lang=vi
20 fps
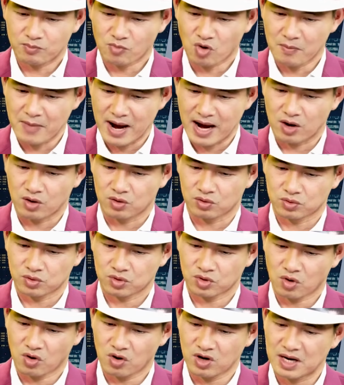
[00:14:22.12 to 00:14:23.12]
em có bảo
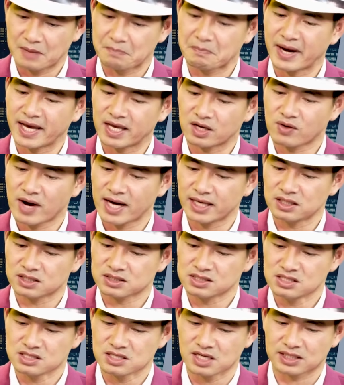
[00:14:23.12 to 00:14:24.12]
nó là mày có hát
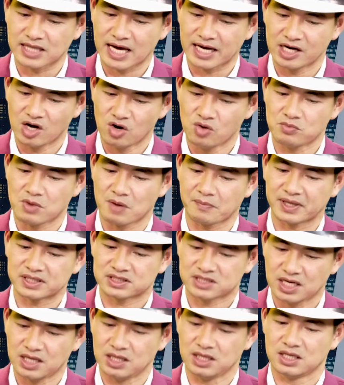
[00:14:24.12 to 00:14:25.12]
được như người ta đâu mà mày
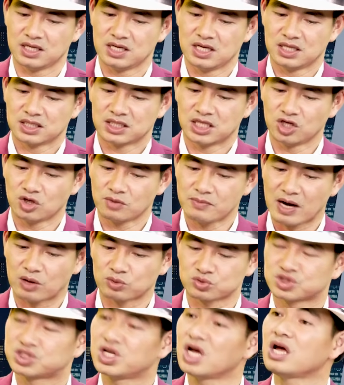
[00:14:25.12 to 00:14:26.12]
chê thì nó
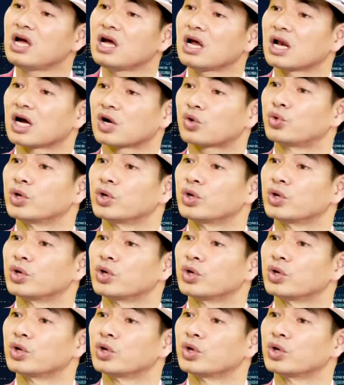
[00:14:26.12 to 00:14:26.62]
bảo chê là